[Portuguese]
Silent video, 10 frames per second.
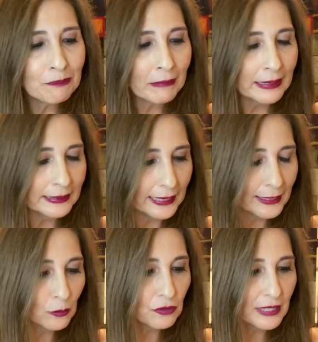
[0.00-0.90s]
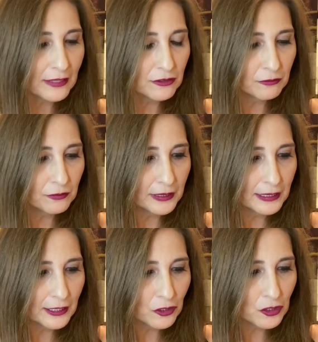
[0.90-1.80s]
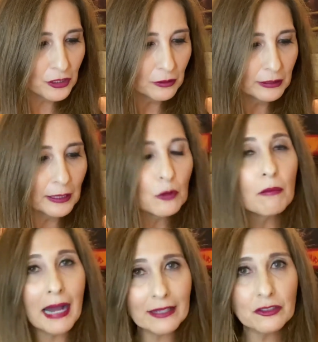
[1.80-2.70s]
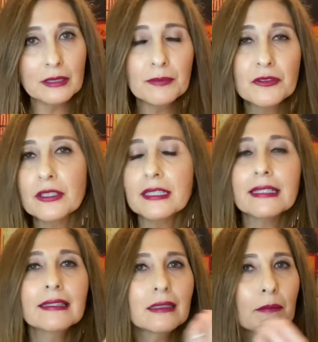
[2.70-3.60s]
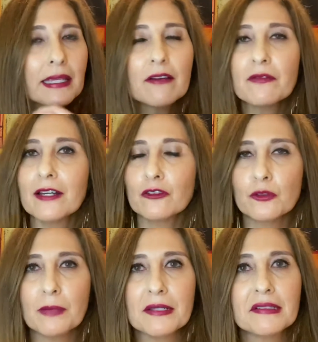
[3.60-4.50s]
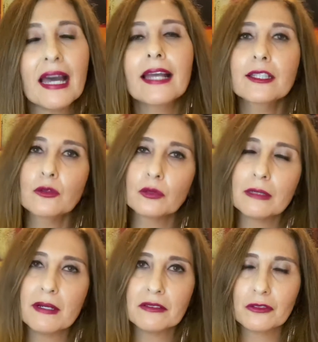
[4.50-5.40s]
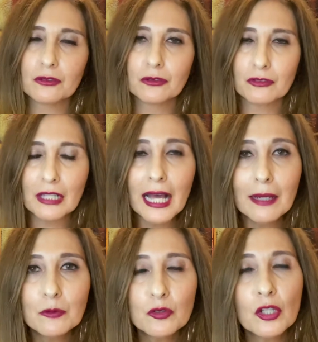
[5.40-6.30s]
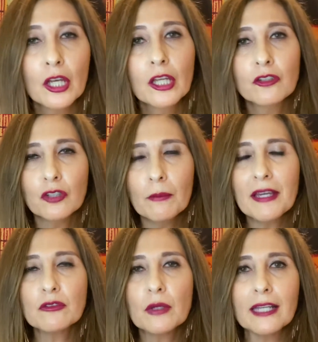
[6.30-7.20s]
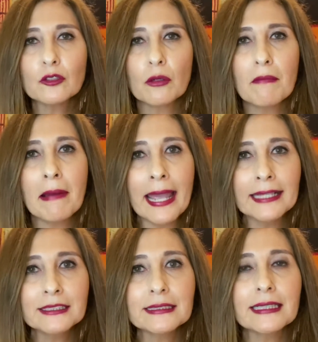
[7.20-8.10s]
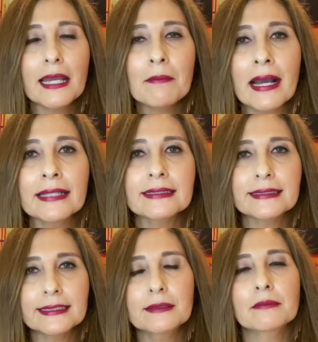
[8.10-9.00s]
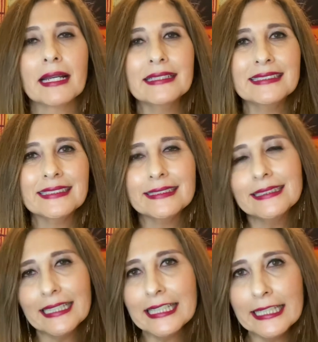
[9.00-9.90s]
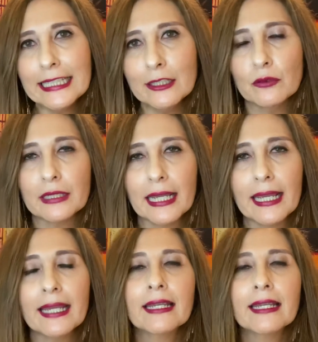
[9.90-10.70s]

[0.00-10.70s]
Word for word: Tem o setting finish, tem o matte lipstick, que também é fácil de passar e dura bastante nos lábios. Só mais o retro matte, que é mais assim, mais sequinho, né?